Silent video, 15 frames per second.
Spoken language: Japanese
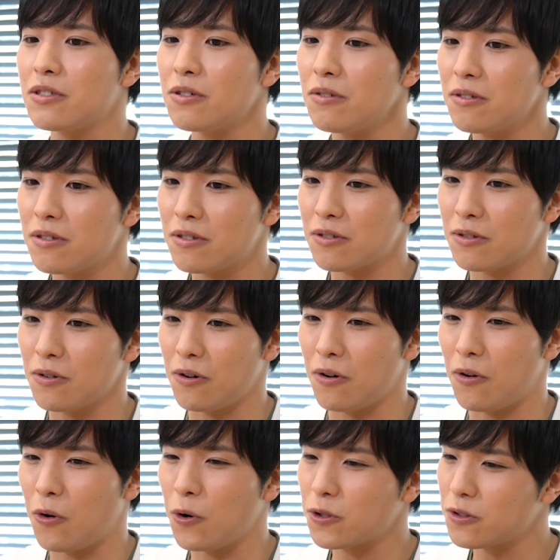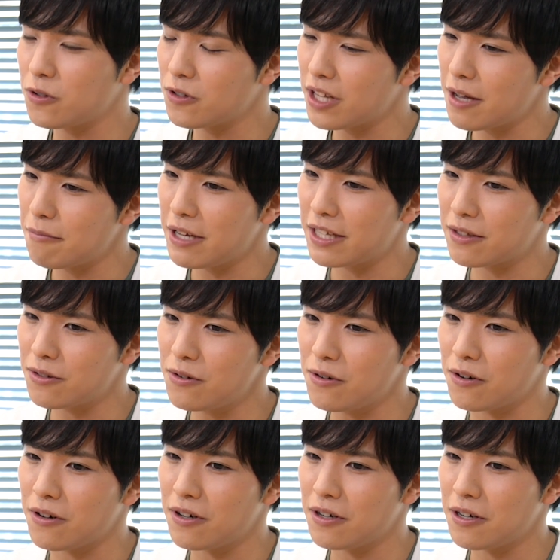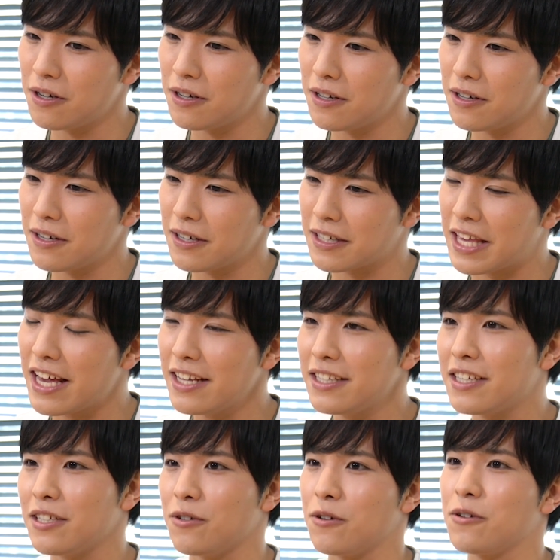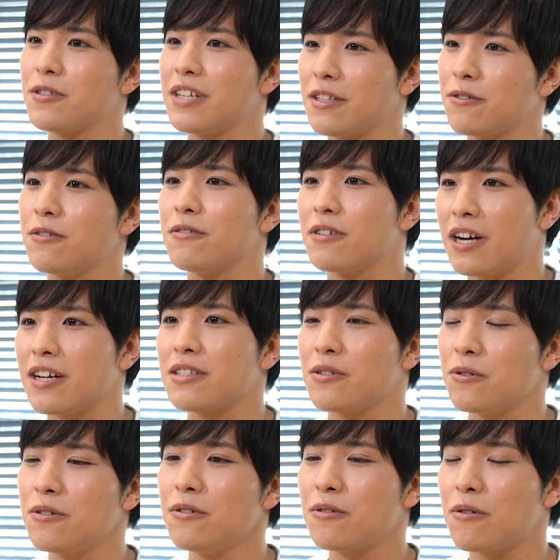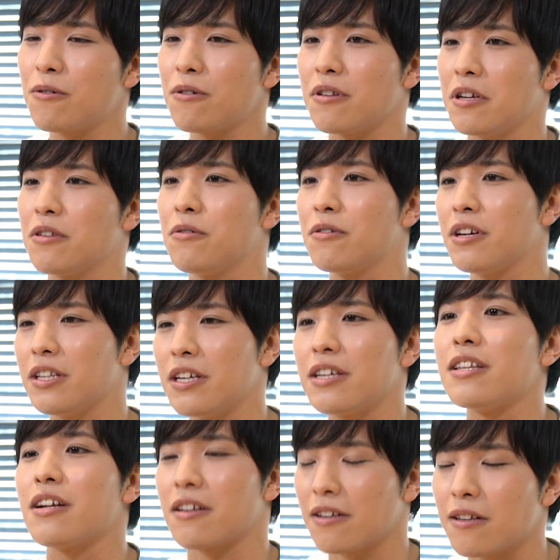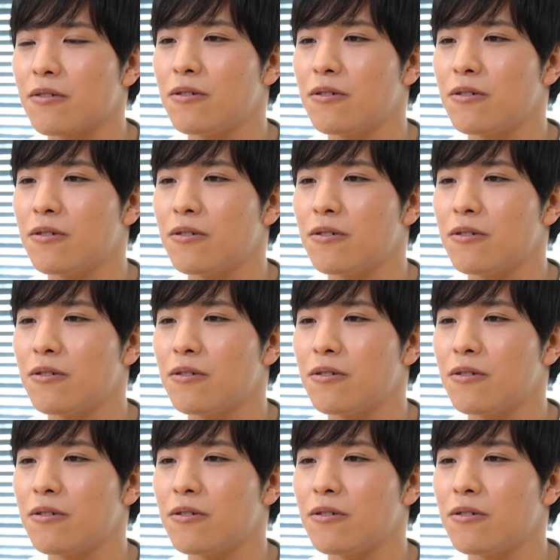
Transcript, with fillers: ちょっと大人めと元気の良さというかそういうところで表現できたらな